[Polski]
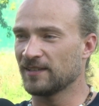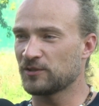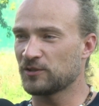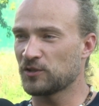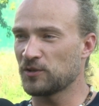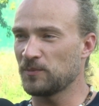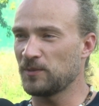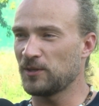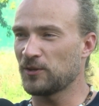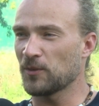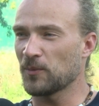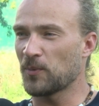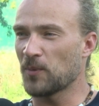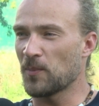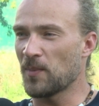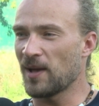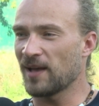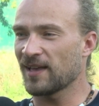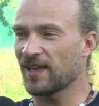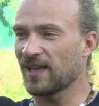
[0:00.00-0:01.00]
Czy mi to
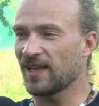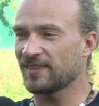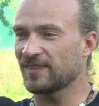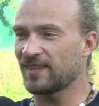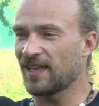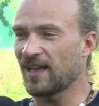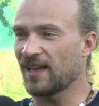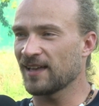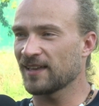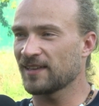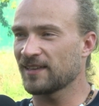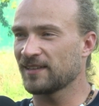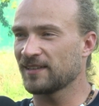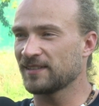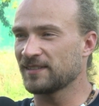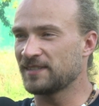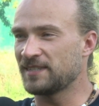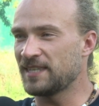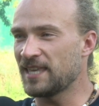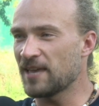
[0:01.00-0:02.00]
pomaga? Tak,
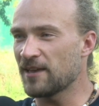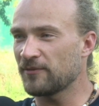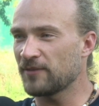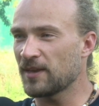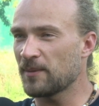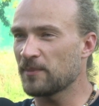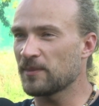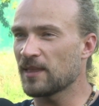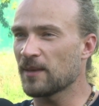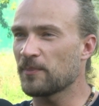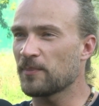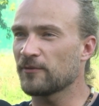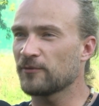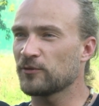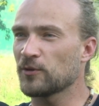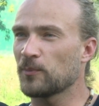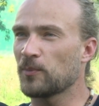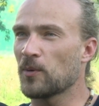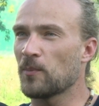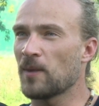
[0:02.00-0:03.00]
nie wiem. Na
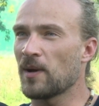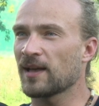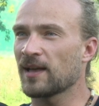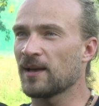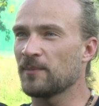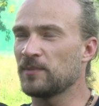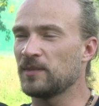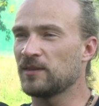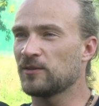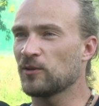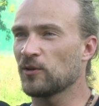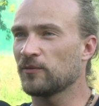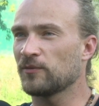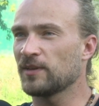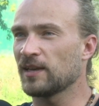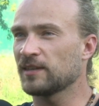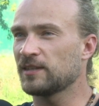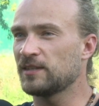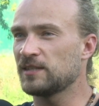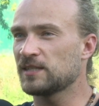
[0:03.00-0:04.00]
pewno pomaga mi to w
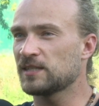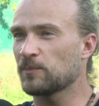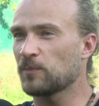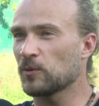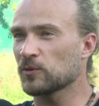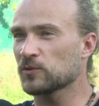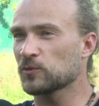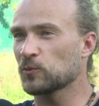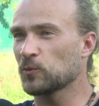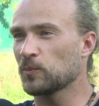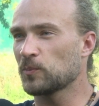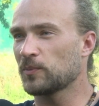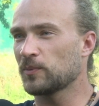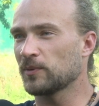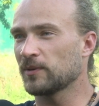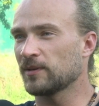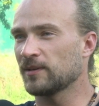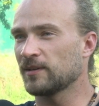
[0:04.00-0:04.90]
jakiś sposób